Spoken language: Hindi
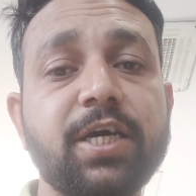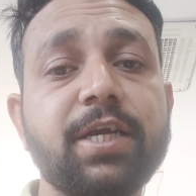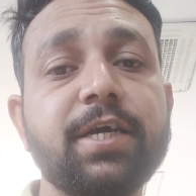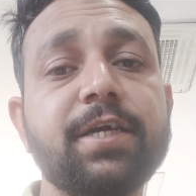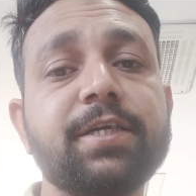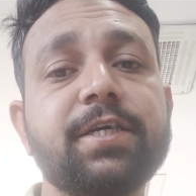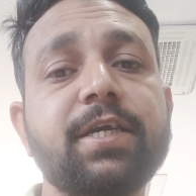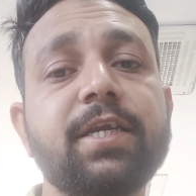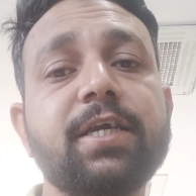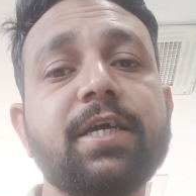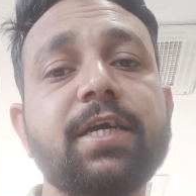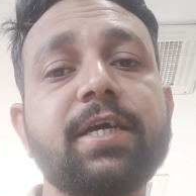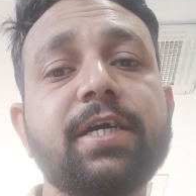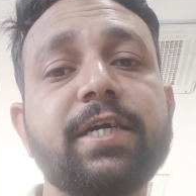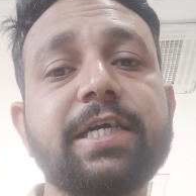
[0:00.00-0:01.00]
बहरेन के
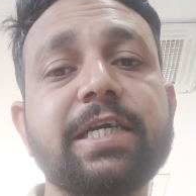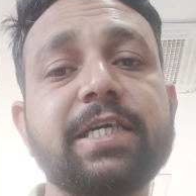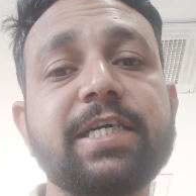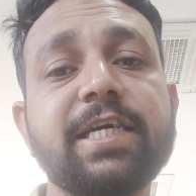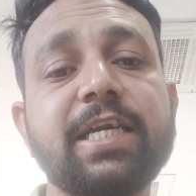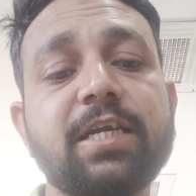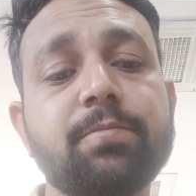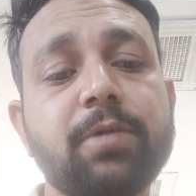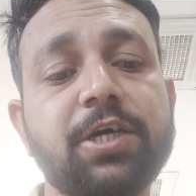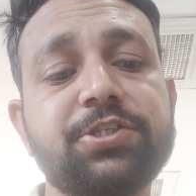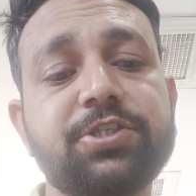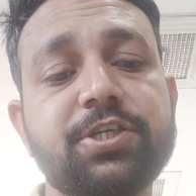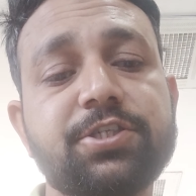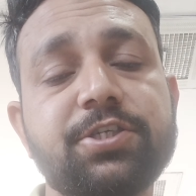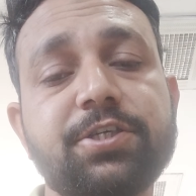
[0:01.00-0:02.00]
लिए टेलर
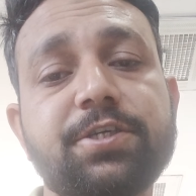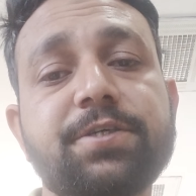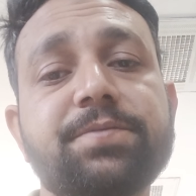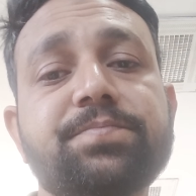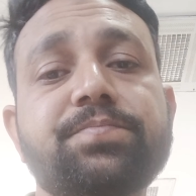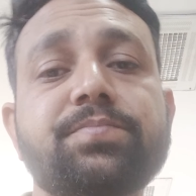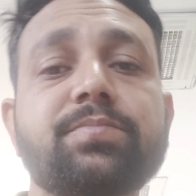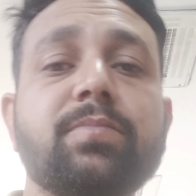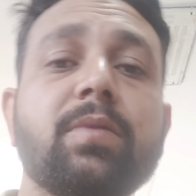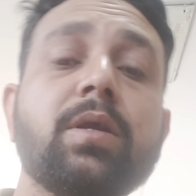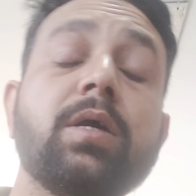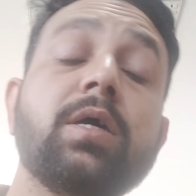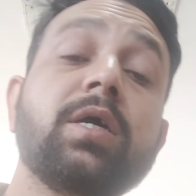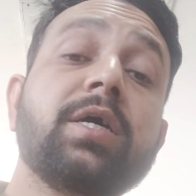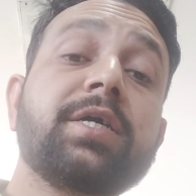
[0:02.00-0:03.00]
मास्टर चाहिए
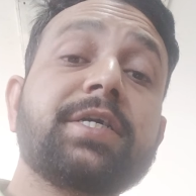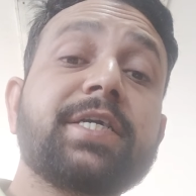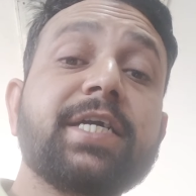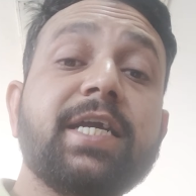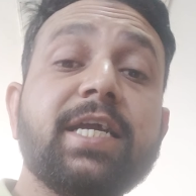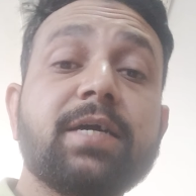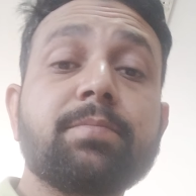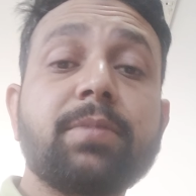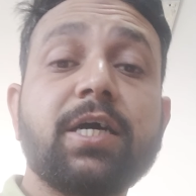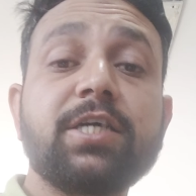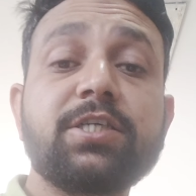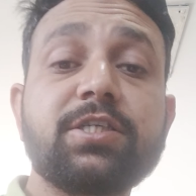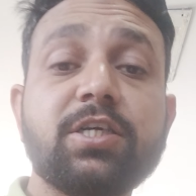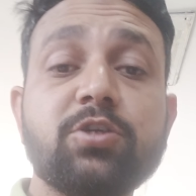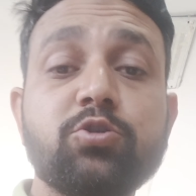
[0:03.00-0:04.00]
टेलर
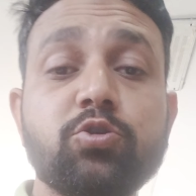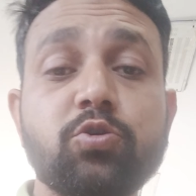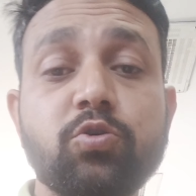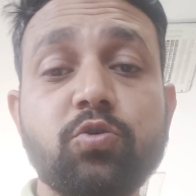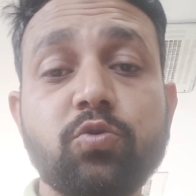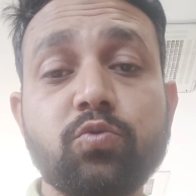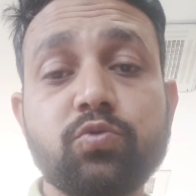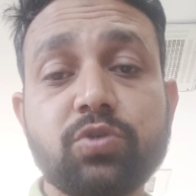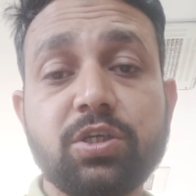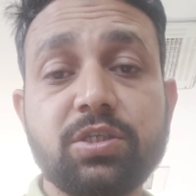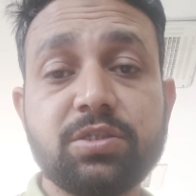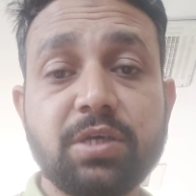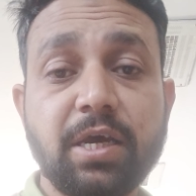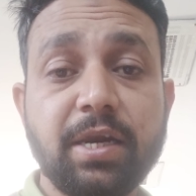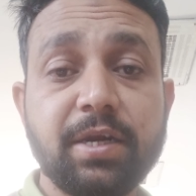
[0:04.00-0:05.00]
मास्टर जो हो उसकी
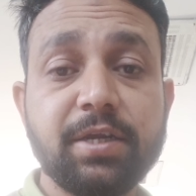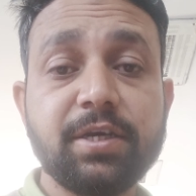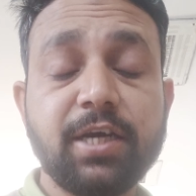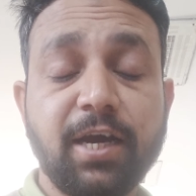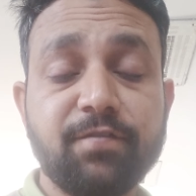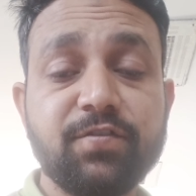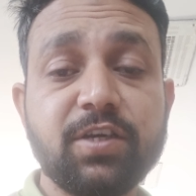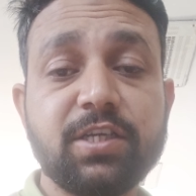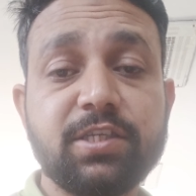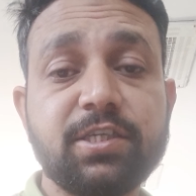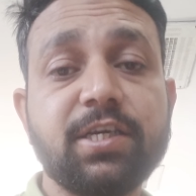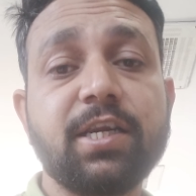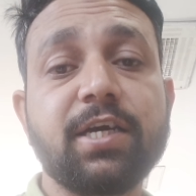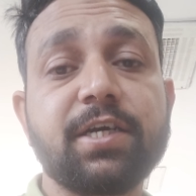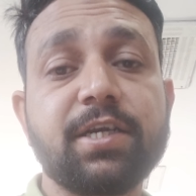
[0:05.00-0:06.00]
सैलरी काफ़ी
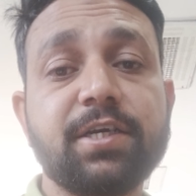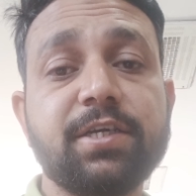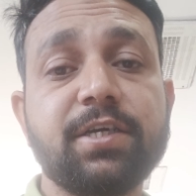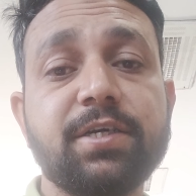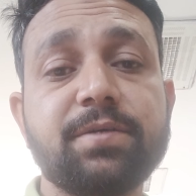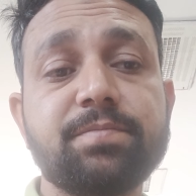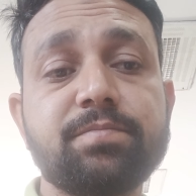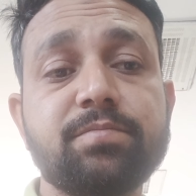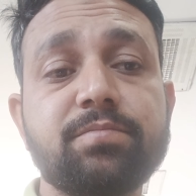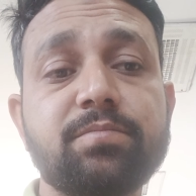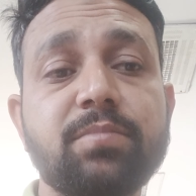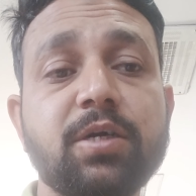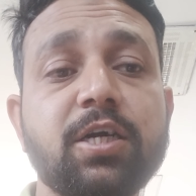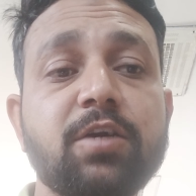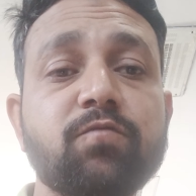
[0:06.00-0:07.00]
अच्छी लग रही
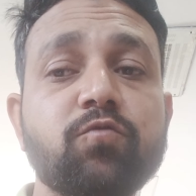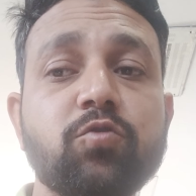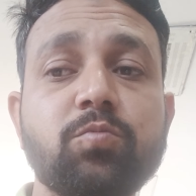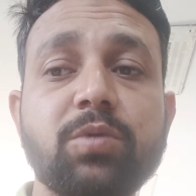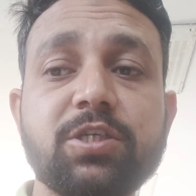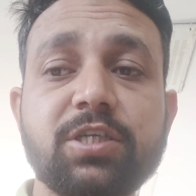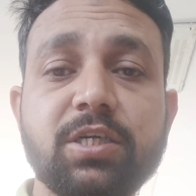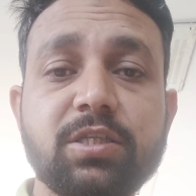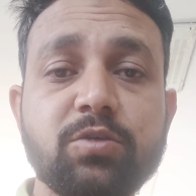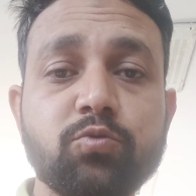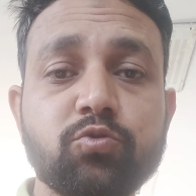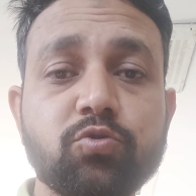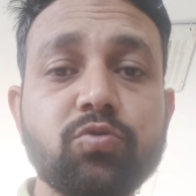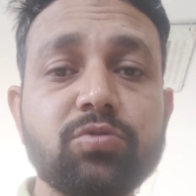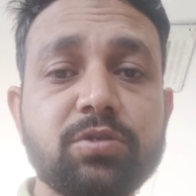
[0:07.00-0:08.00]
है मगर वो बशर्ते
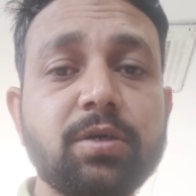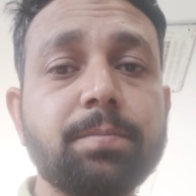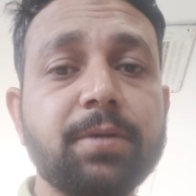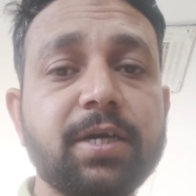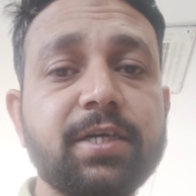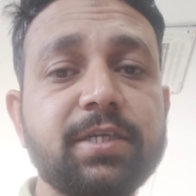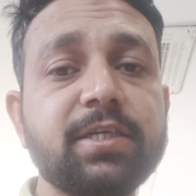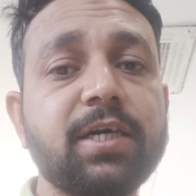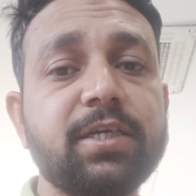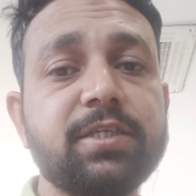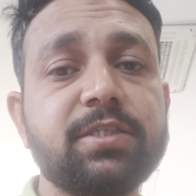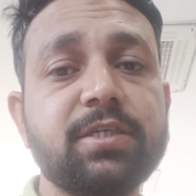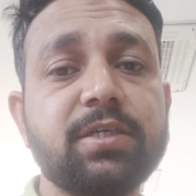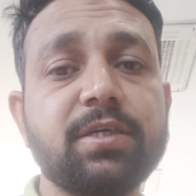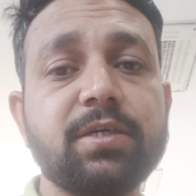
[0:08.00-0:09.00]
उसको सब कटिंग
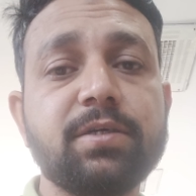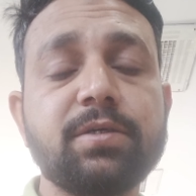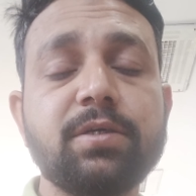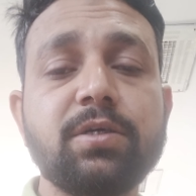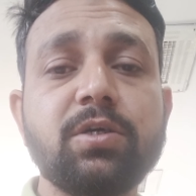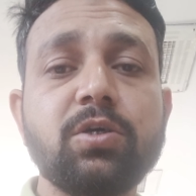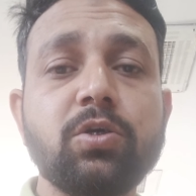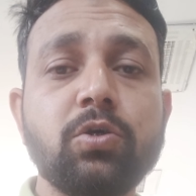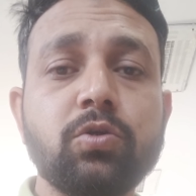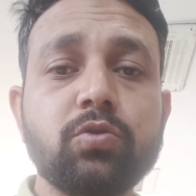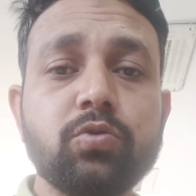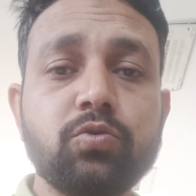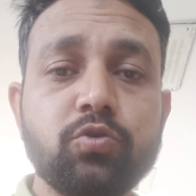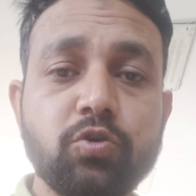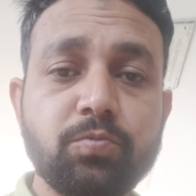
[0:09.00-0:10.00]
आनी चाहिए
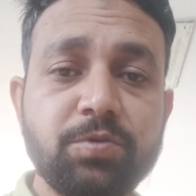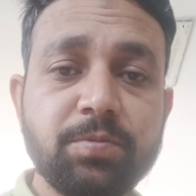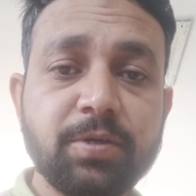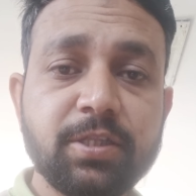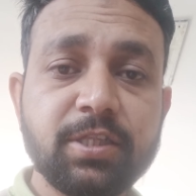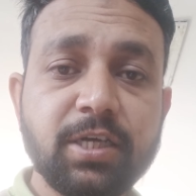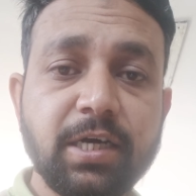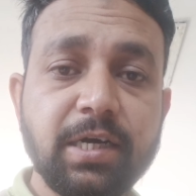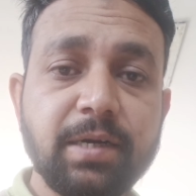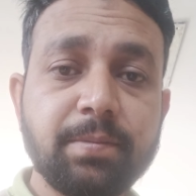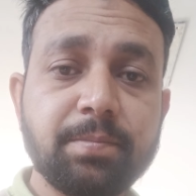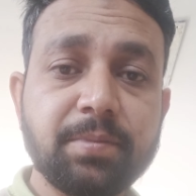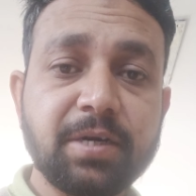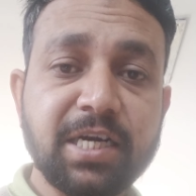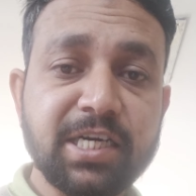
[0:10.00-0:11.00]
तो जो भी बंदा
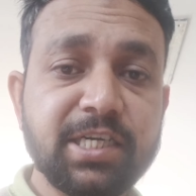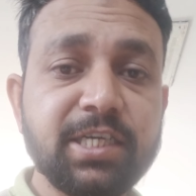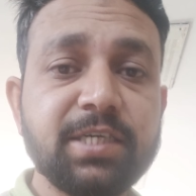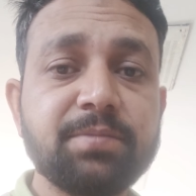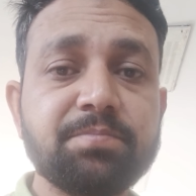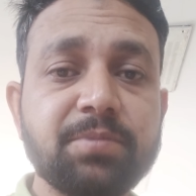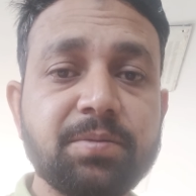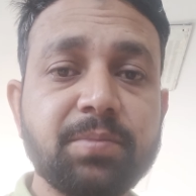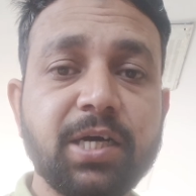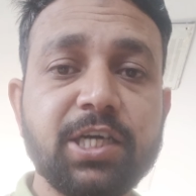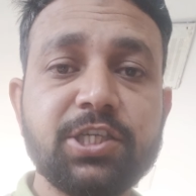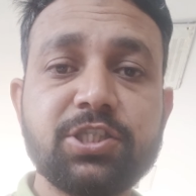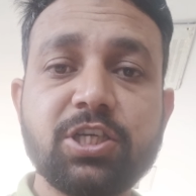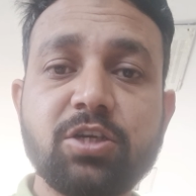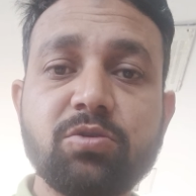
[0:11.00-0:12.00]
कटिंग में
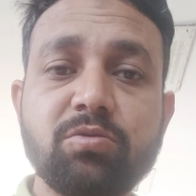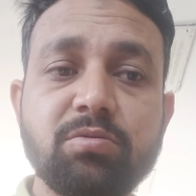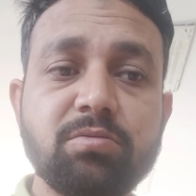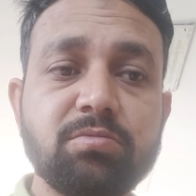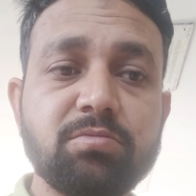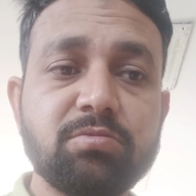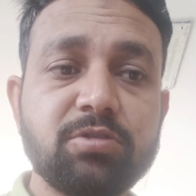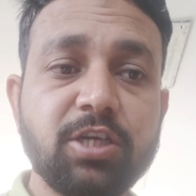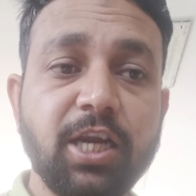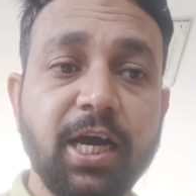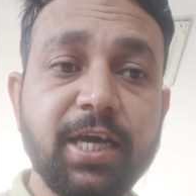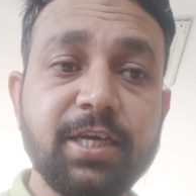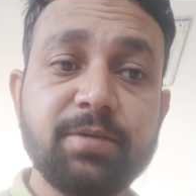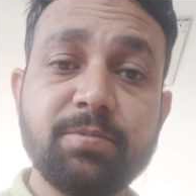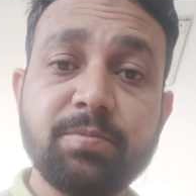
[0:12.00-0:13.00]
मास्टर हो
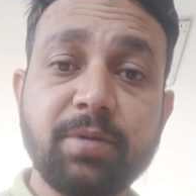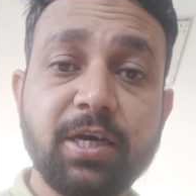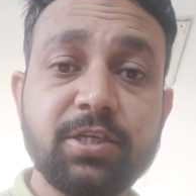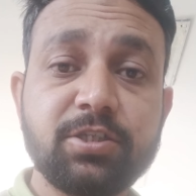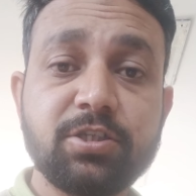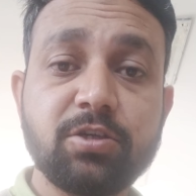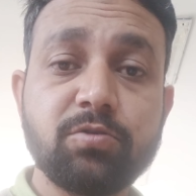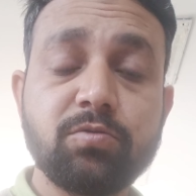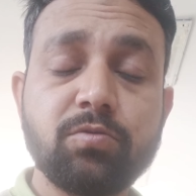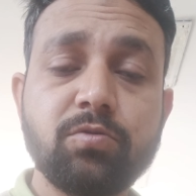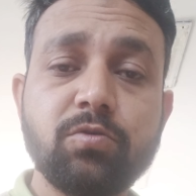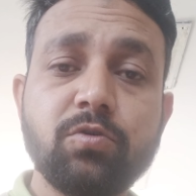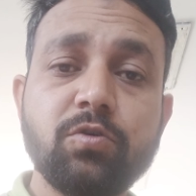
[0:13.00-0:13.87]
सिलाई में मास्टर हो